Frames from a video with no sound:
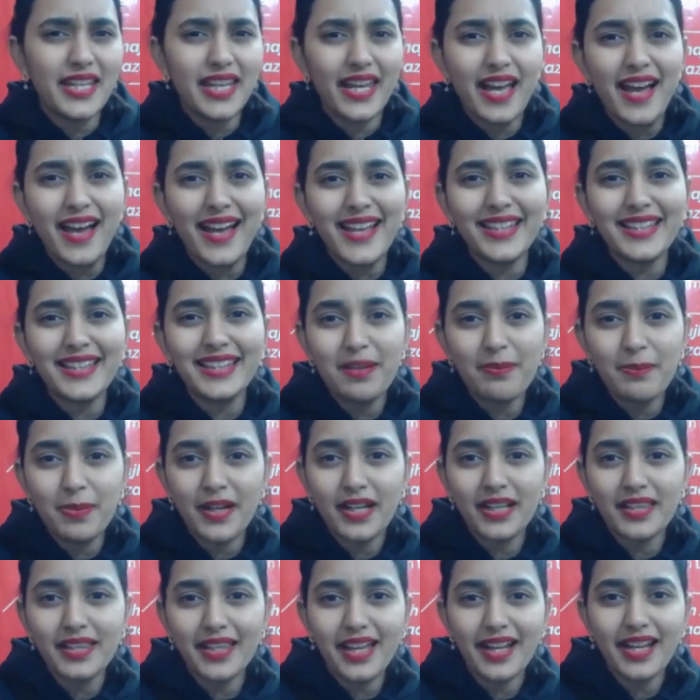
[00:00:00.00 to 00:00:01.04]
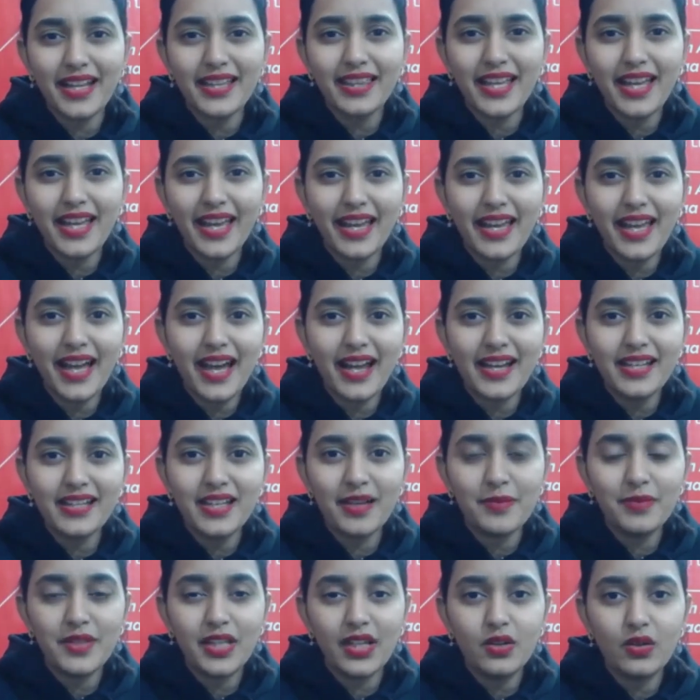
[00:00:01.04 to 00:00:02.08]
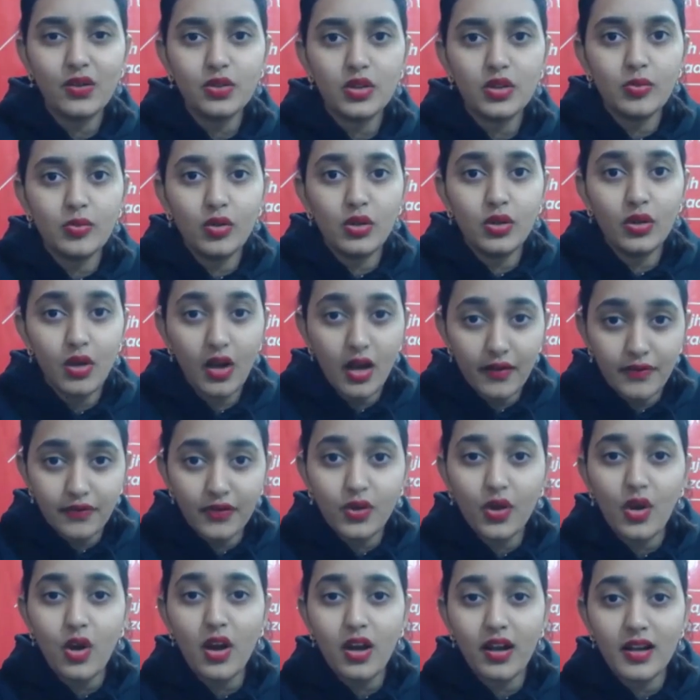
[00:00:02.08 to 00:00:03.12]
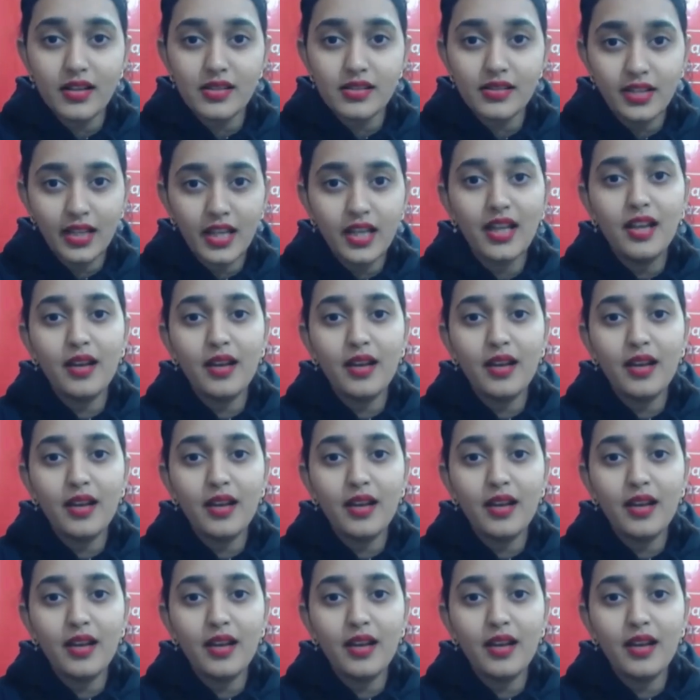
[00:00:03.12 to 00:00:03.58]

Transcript: क्या इतना पढ़ता रहता है यार जब देखो बोलो ऑफकोर्स